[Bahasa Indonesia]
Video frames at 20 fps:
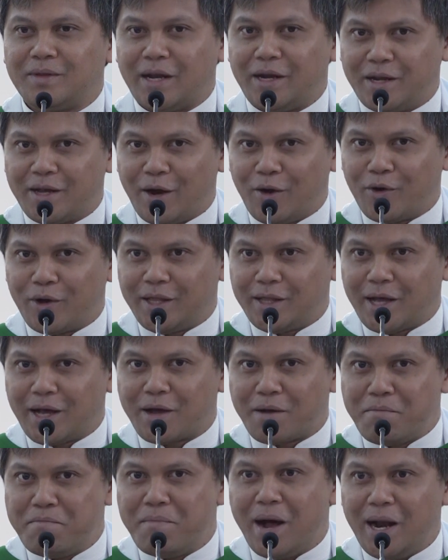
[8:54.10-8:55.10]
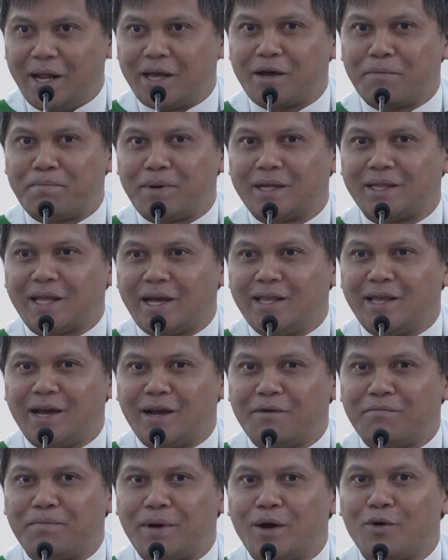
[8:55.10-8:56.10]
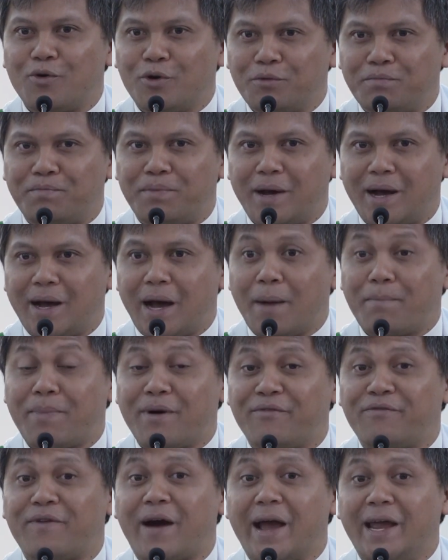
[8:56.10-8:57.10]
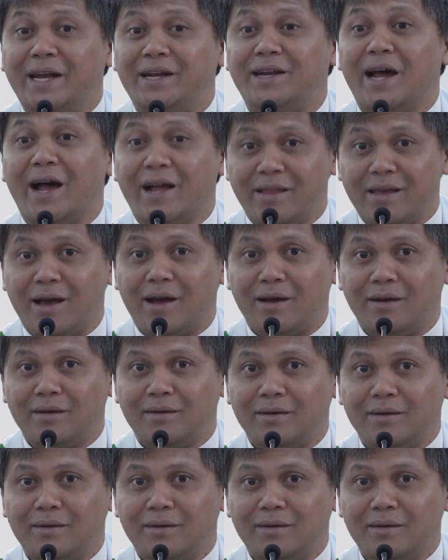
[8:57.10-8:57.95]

Tadi kalau kita kembali ke pertanyaan pengkhotbah, apa faedahnya?